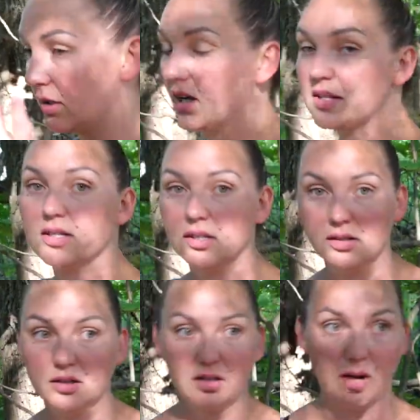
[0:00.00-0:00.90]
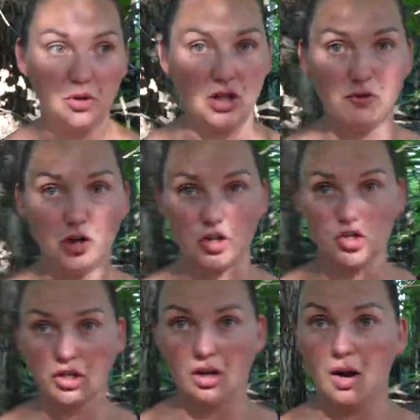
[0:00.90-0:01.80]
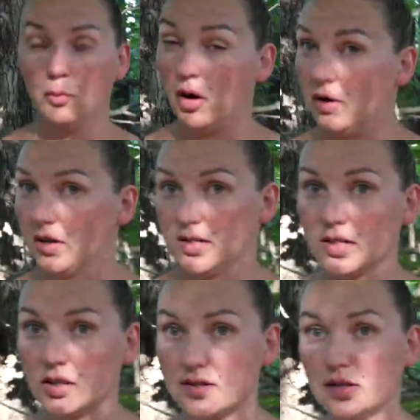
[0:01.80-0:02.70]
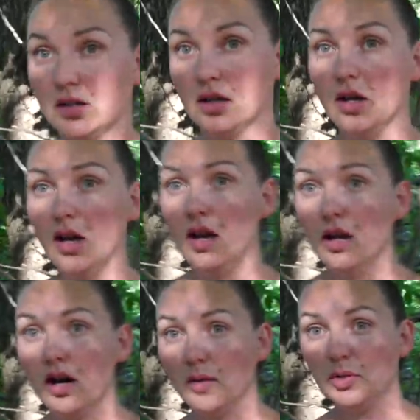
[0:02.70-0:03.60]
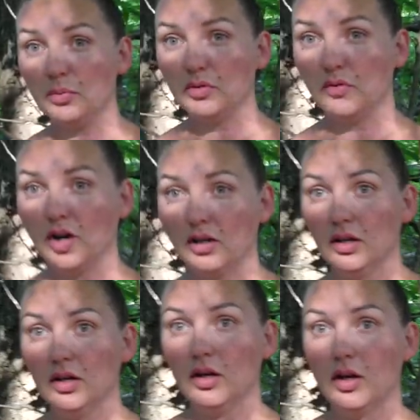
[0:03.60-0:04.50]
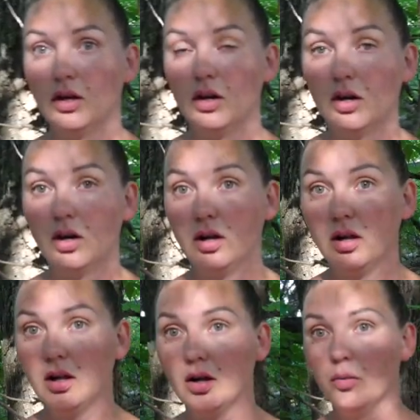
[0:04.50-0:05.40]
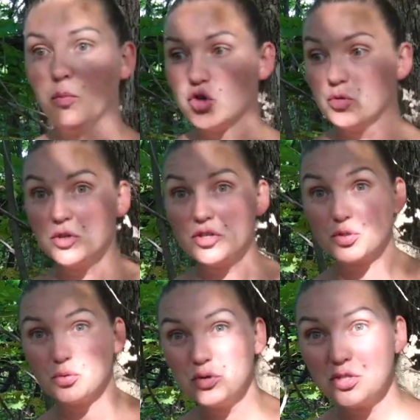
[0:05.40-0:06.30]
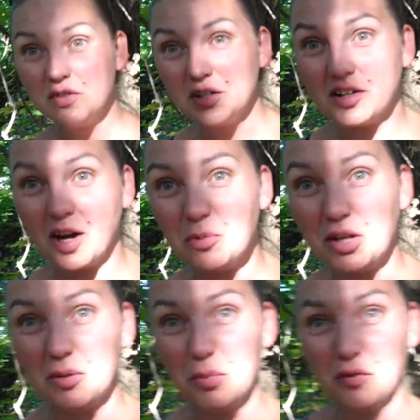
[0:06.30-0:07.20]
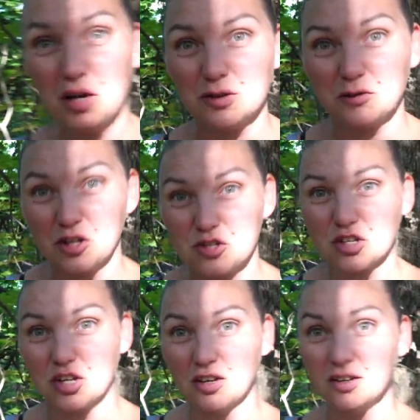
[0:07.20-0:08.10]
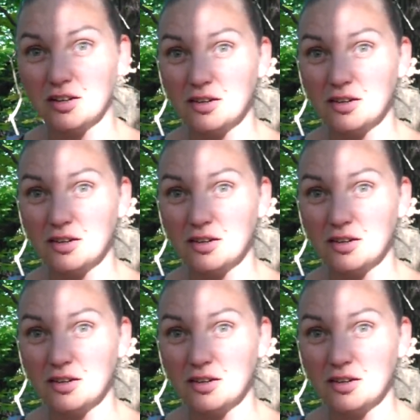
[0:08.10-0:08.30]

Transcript: драгоценных камней в речке, а, а хотя драгоценные камни бывают. камни, камни в речке? Может быть, искусственных камней не бывает в речке?